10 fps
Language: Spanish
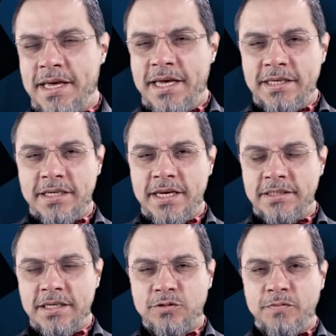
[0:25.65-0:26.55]
Ese
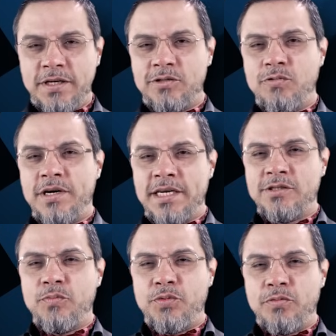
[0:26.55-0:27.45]
es, a su vez, un
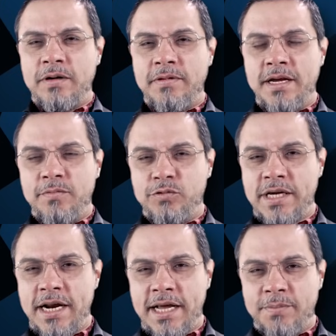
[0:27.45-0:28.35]
riesgo probable al
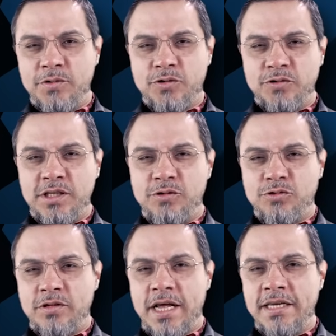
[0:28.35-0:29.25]
buscar cambios
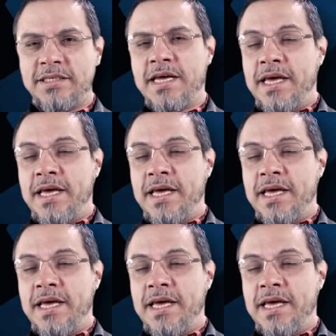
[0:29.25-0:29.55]
constitucionales